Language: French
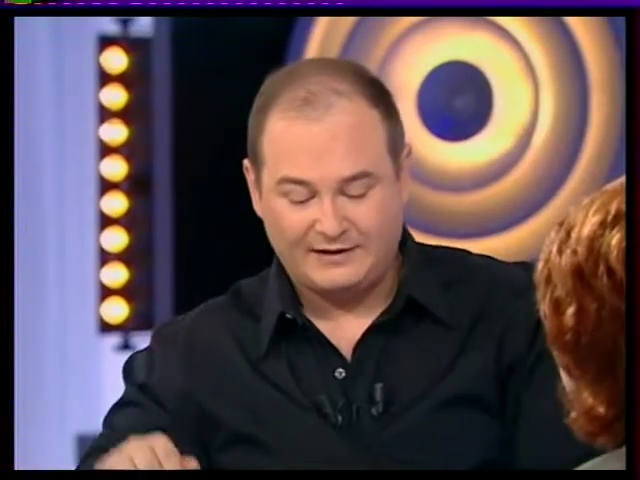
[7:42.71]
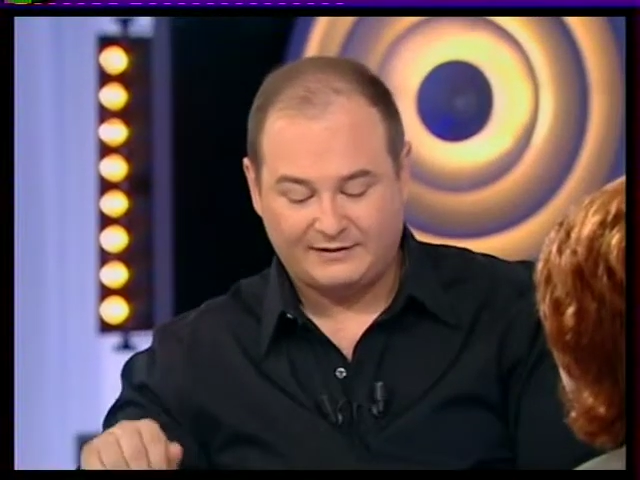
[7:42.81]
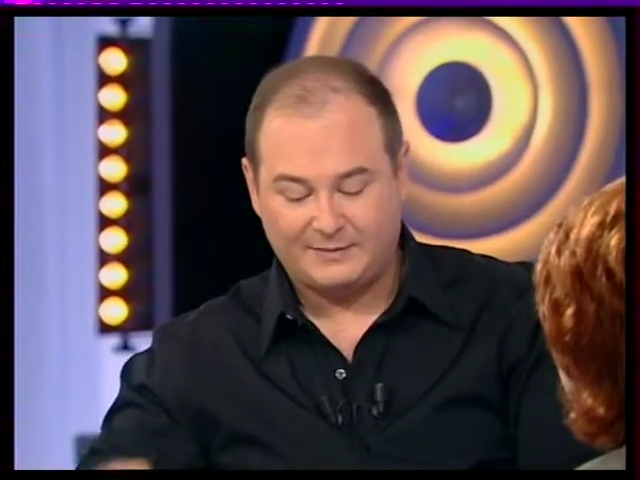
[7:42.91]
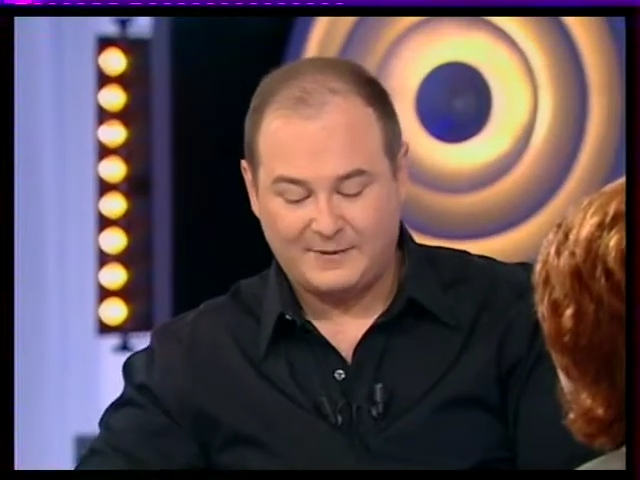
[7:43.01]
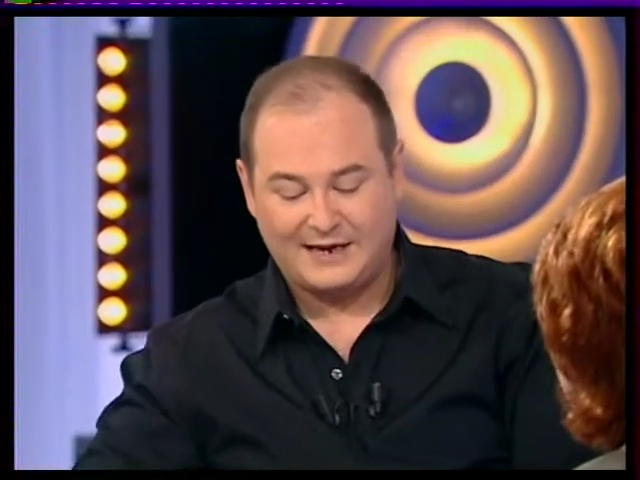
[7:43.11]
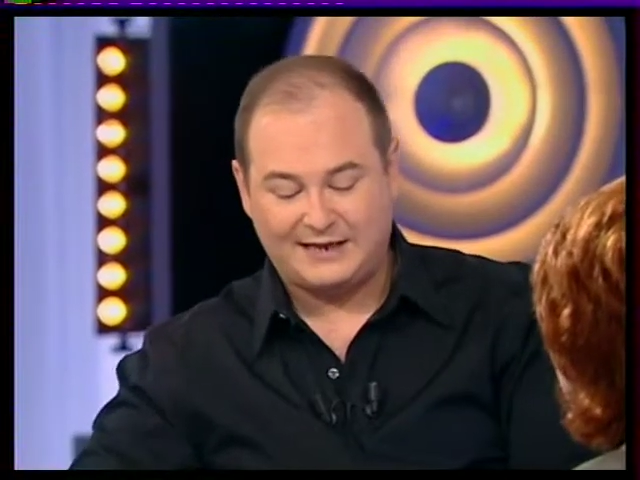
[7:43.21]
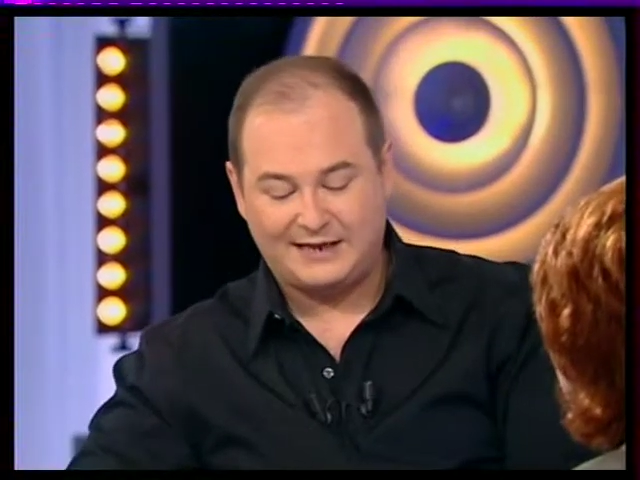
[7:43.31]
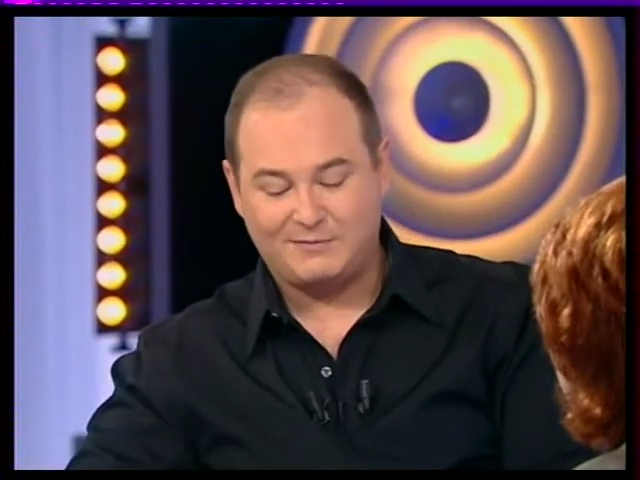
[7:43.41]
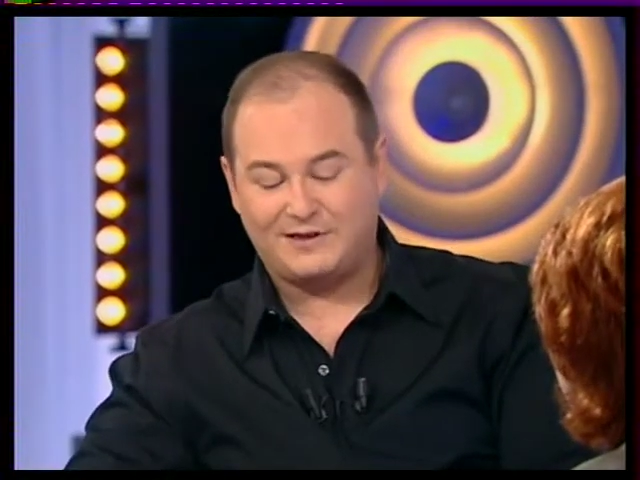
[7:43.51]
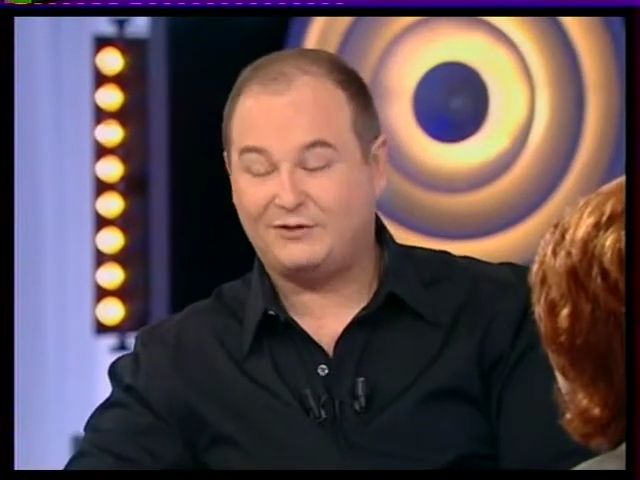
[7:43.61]
Ça s'appelle La
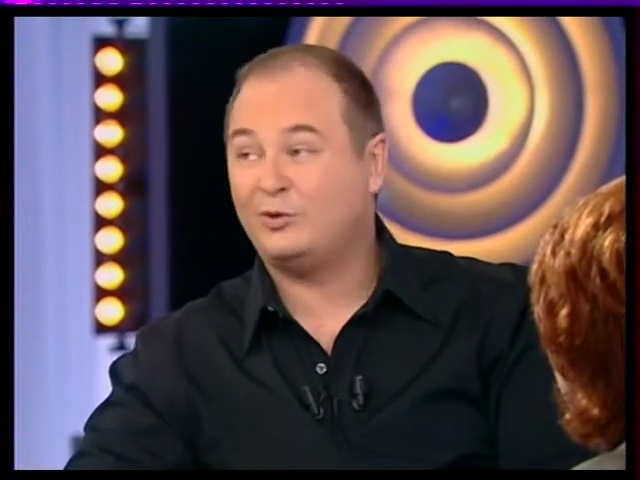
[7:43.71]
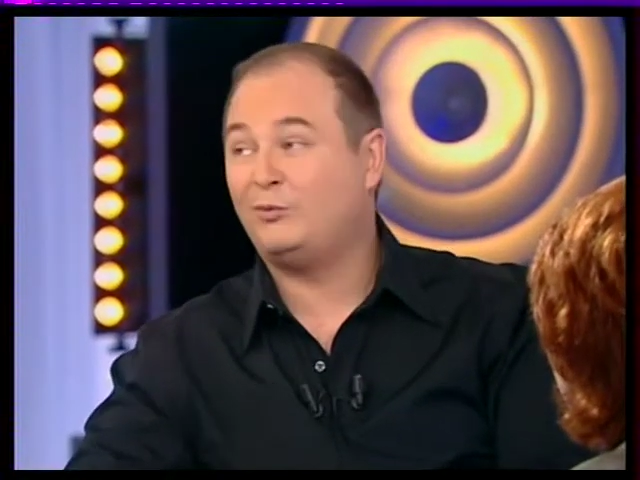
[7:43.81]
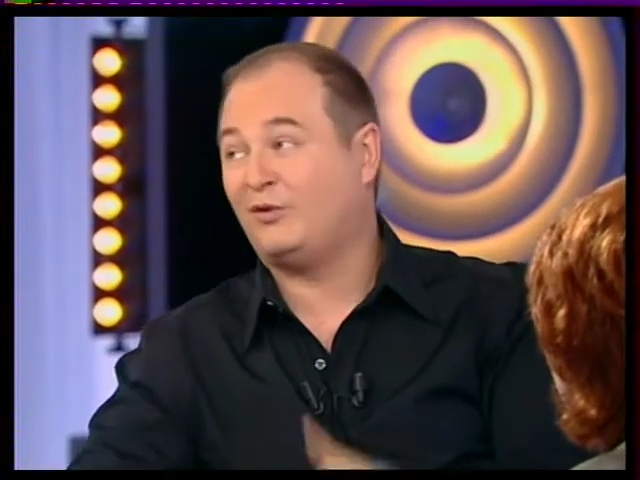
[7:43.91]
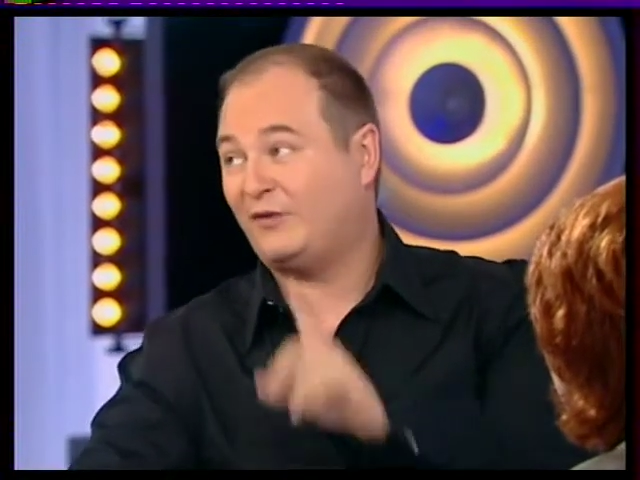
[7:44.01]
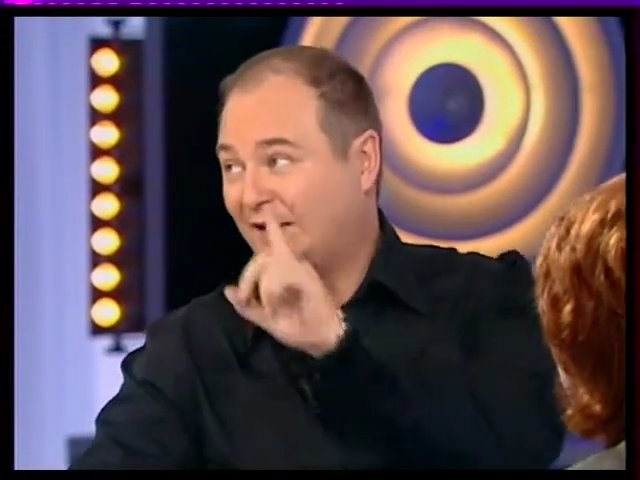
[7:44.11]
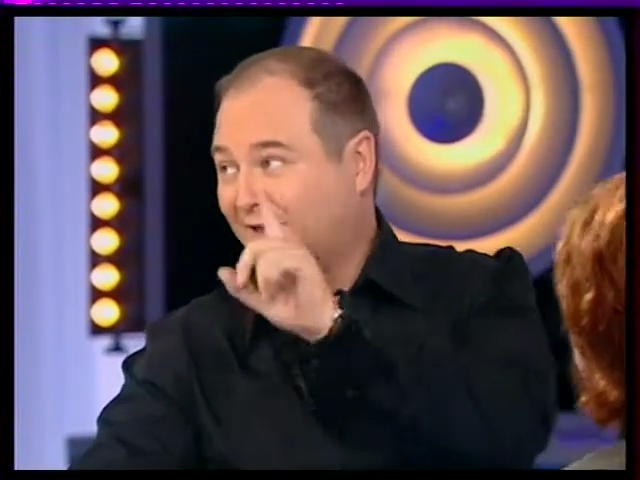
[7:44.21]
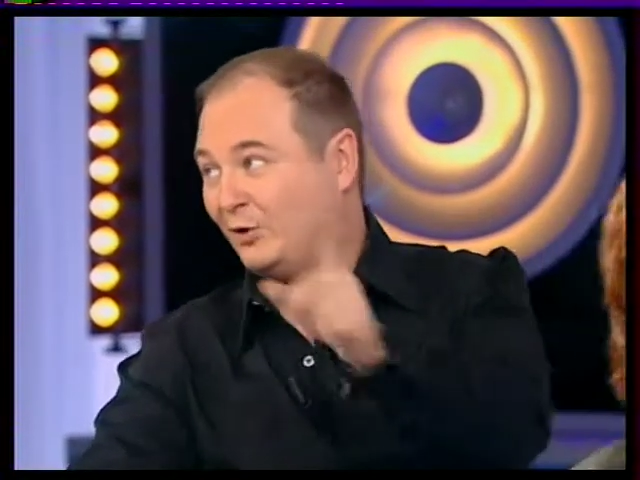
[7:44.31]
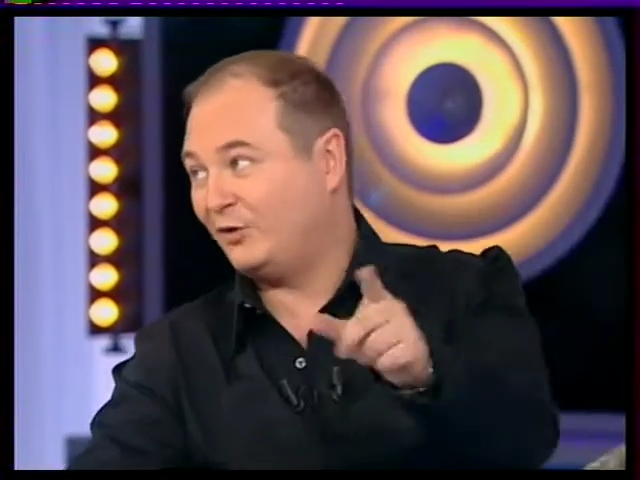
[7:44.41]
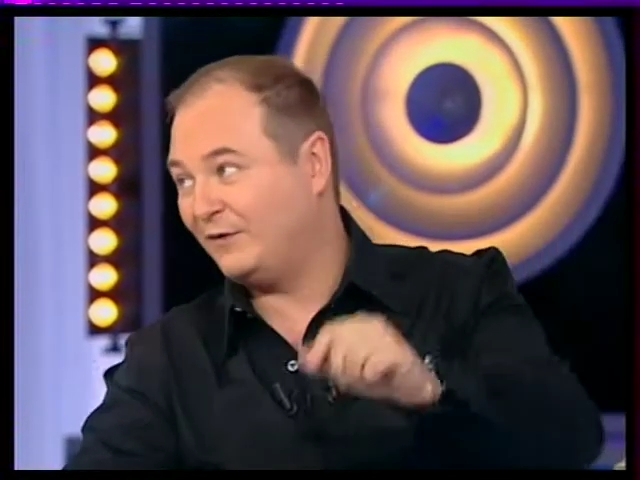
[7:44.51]
Dame et Vous pouvez faire un triomphe à